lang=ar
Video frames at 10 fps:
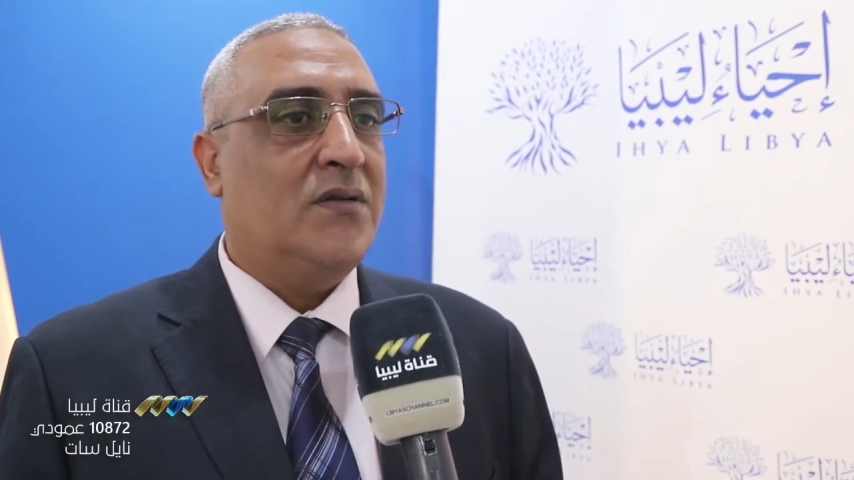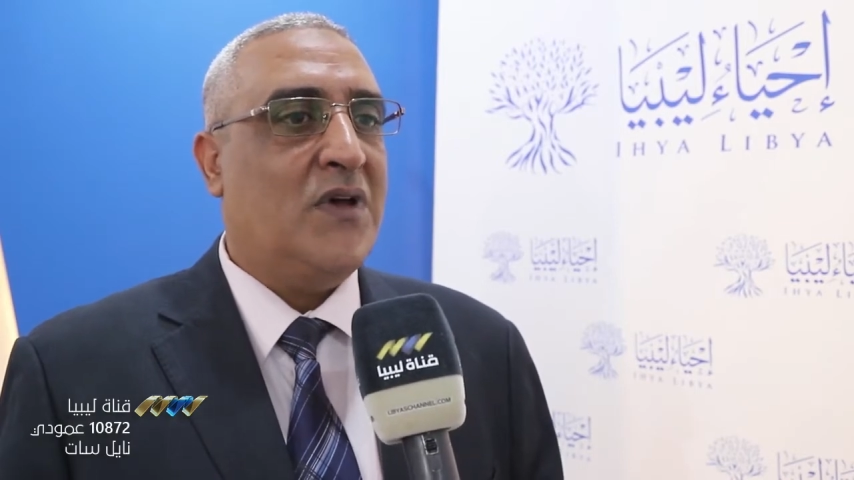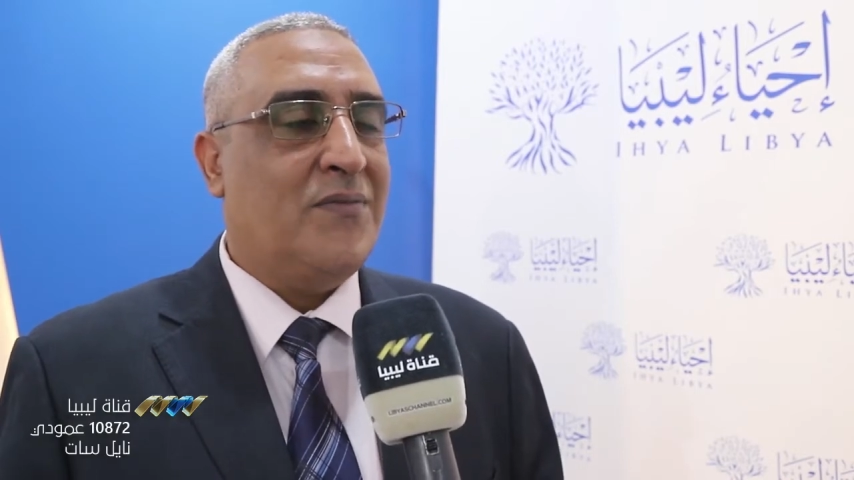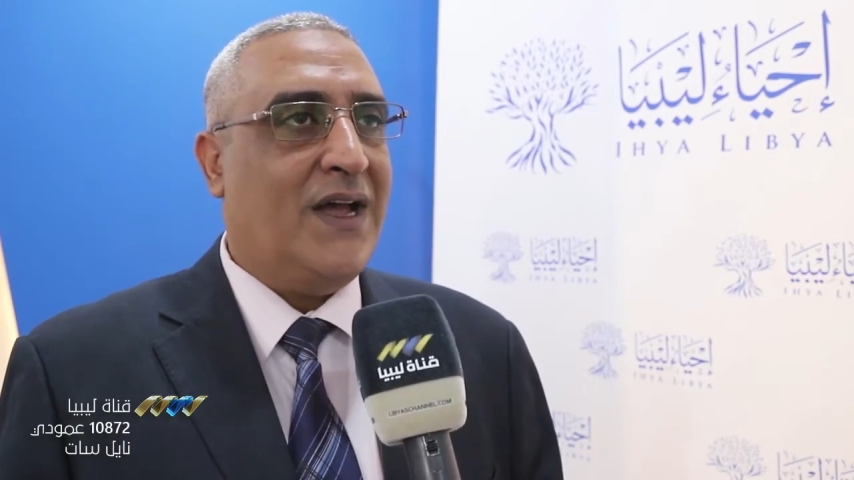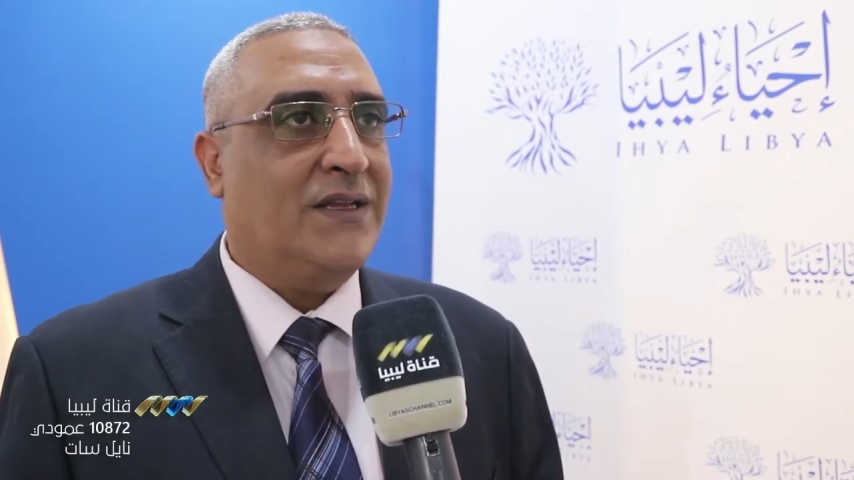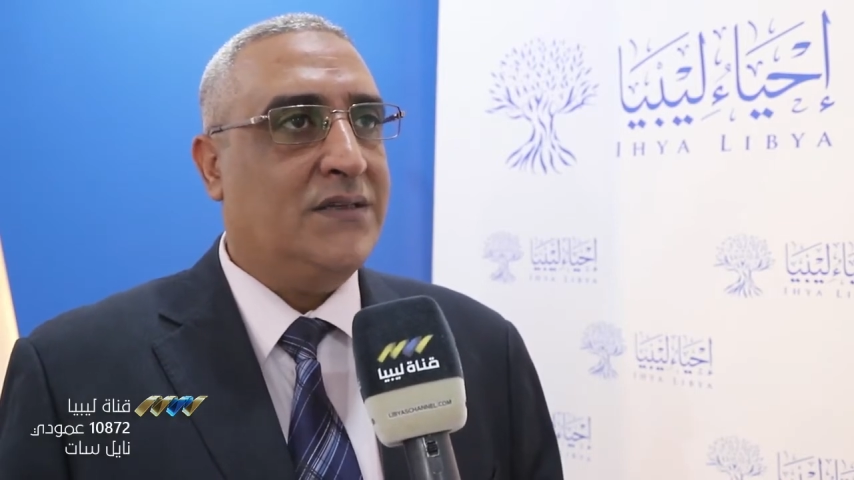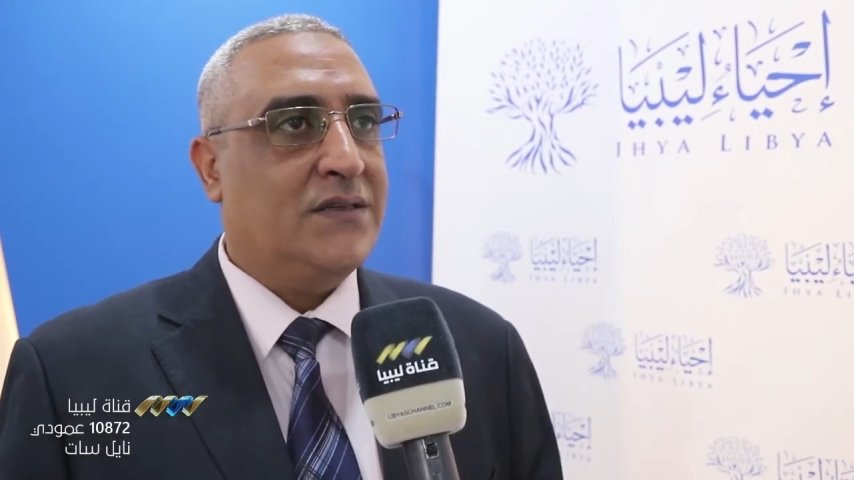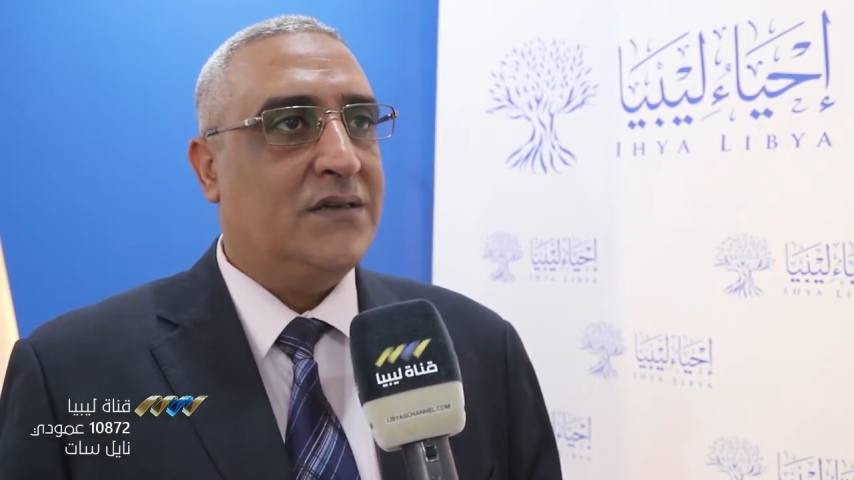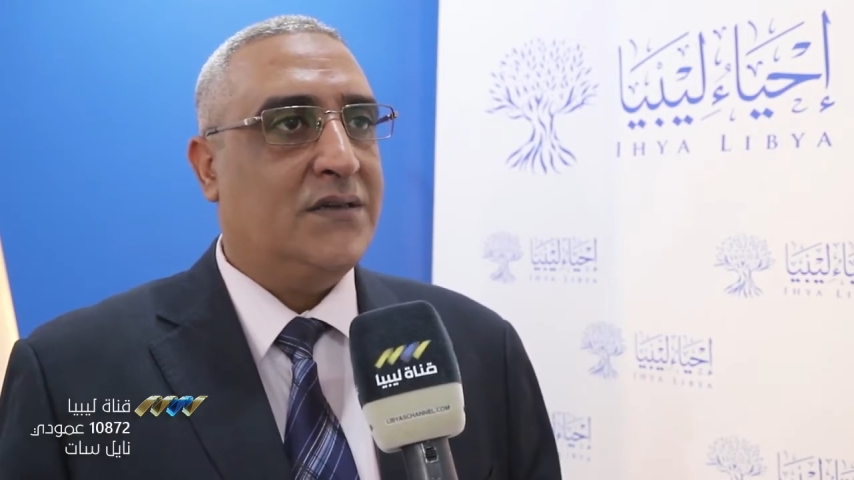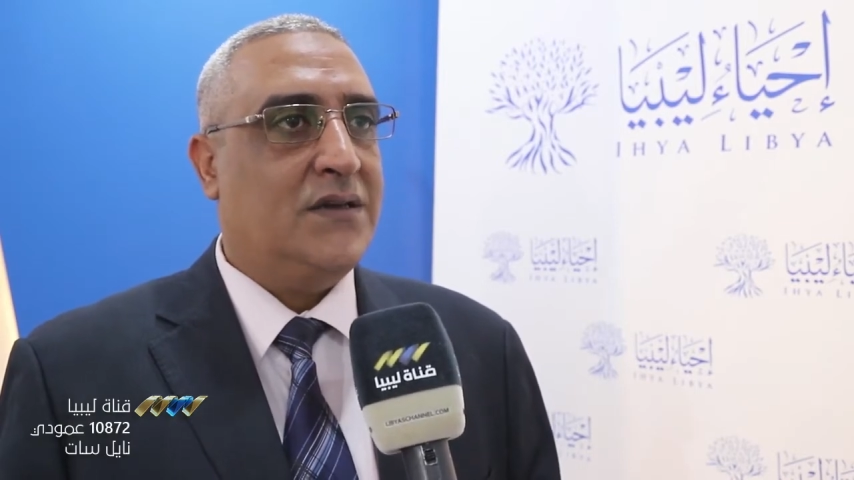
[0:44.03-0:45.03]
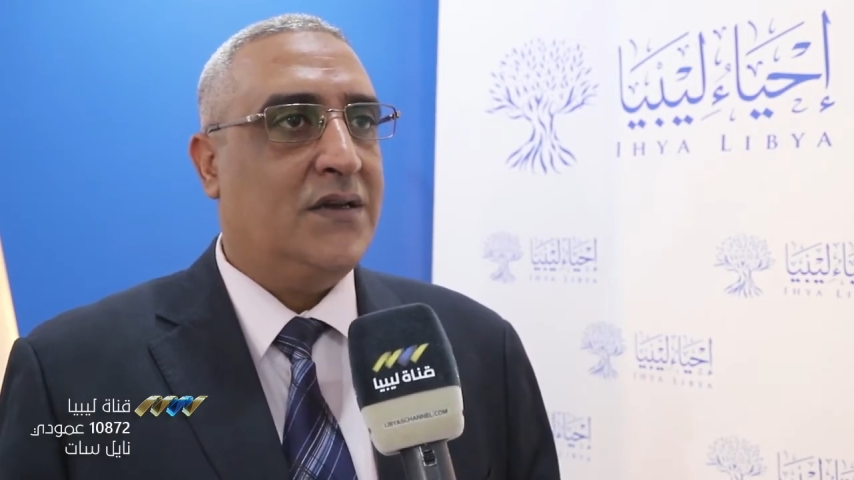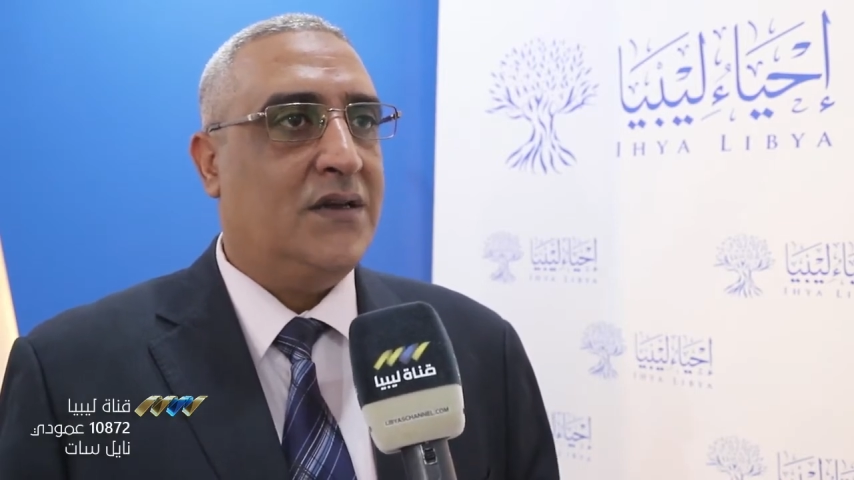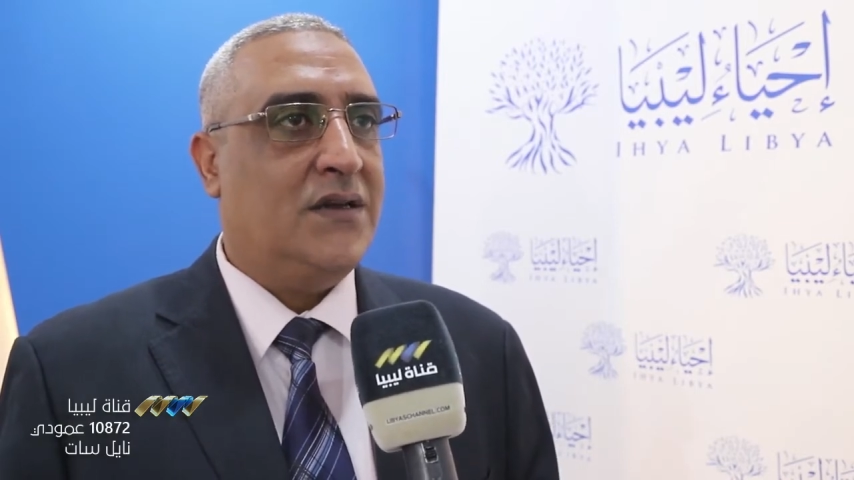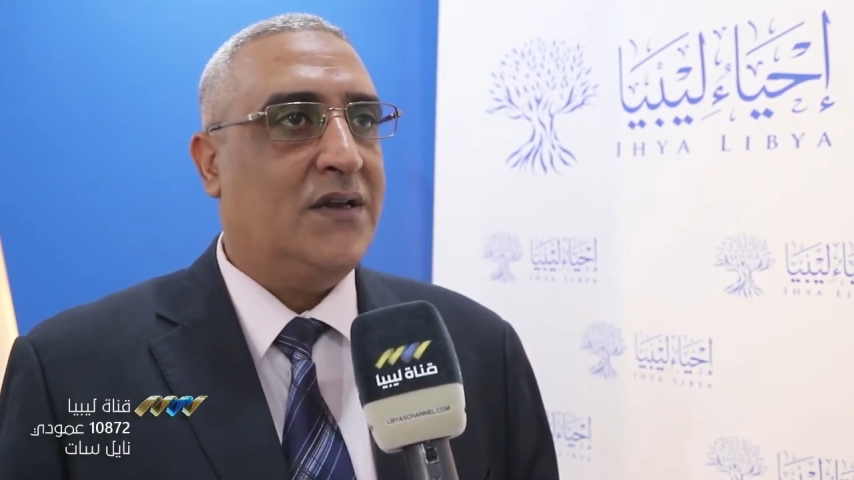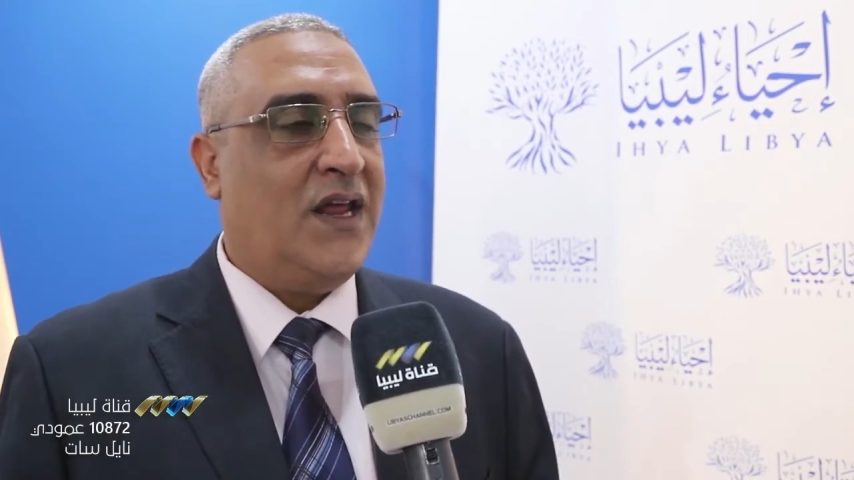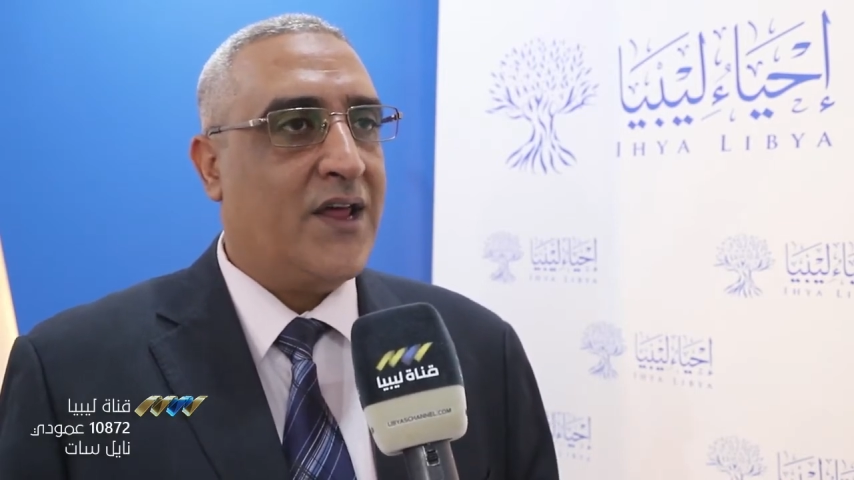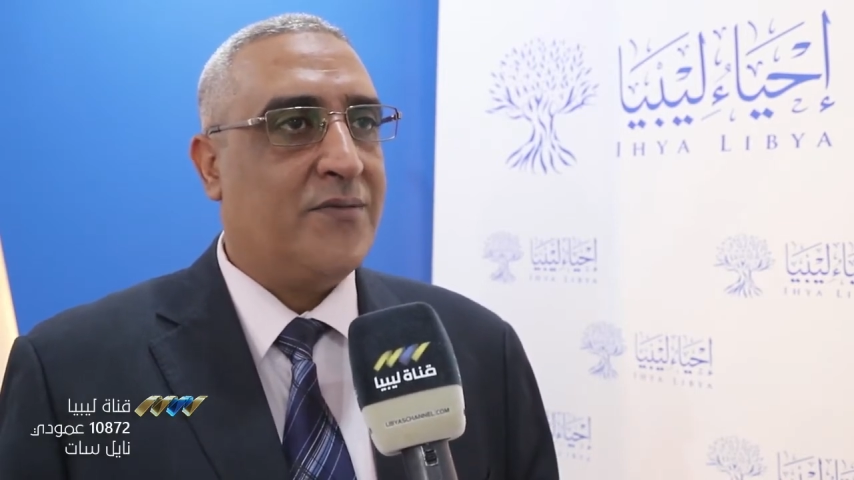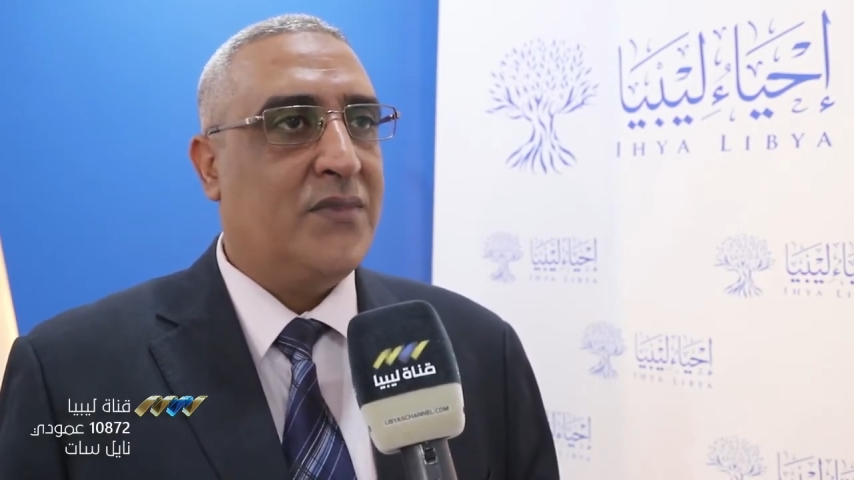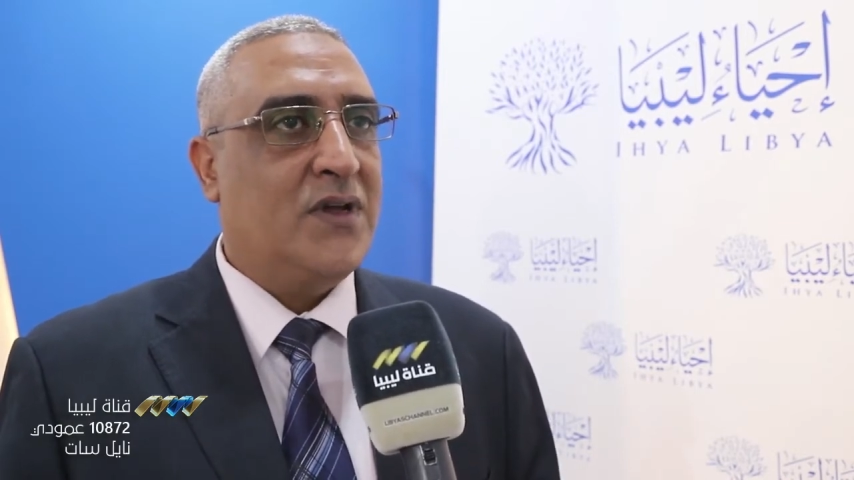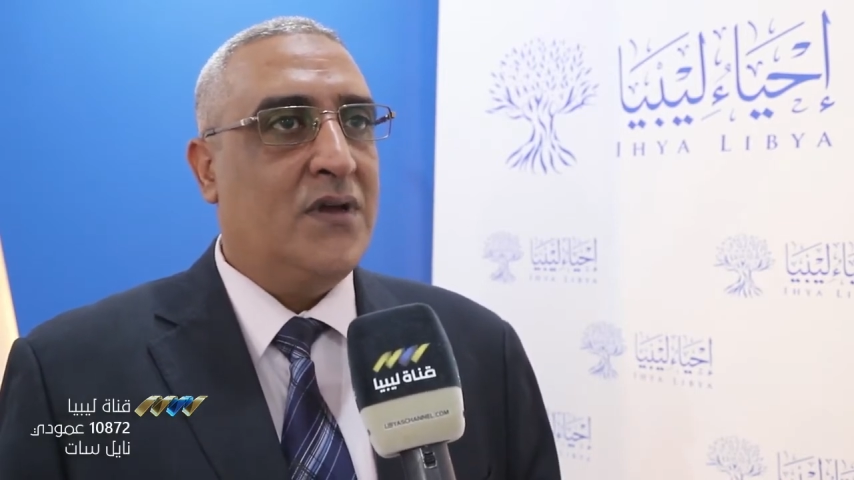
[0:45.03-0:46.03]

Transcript: ما بعد آه، الحرب